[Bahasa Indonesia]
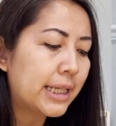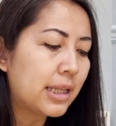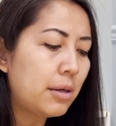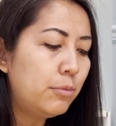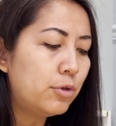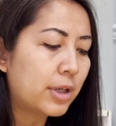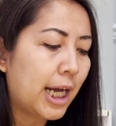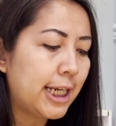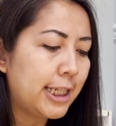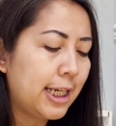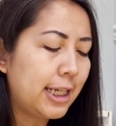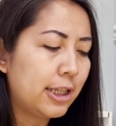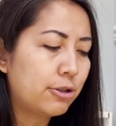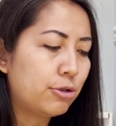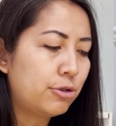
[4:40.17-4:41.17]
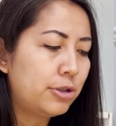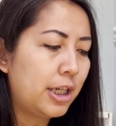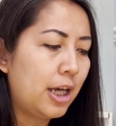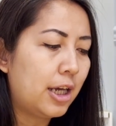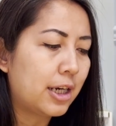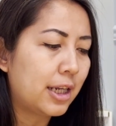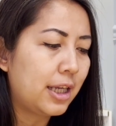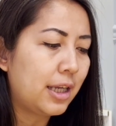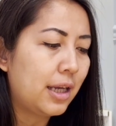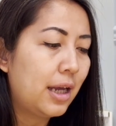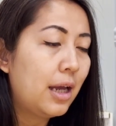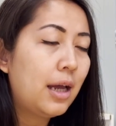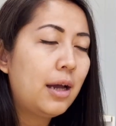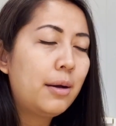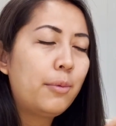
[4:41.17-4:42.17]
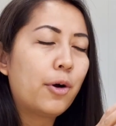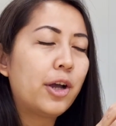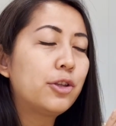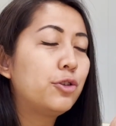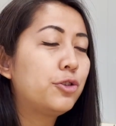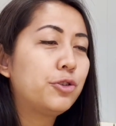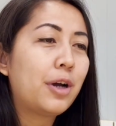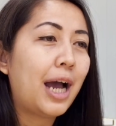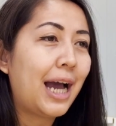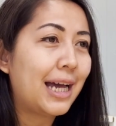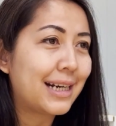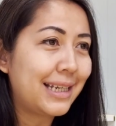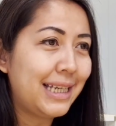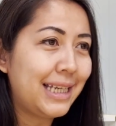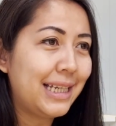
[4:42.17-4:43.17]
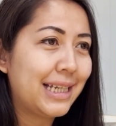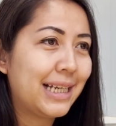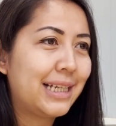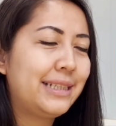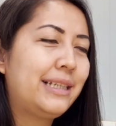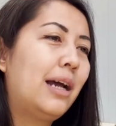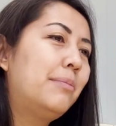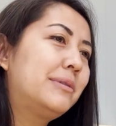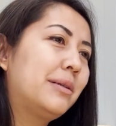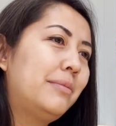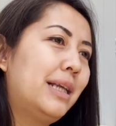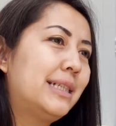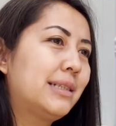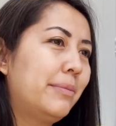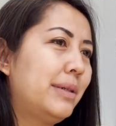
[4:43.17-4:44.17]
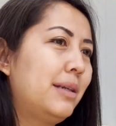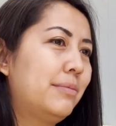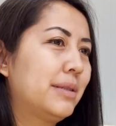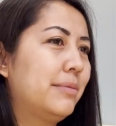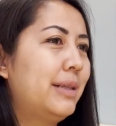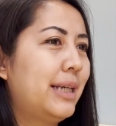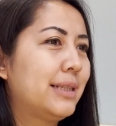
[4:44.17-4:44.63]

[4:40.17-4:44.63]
kita bukanya itu dari pokoknya tujuh hari jam 11 sampai jam 11.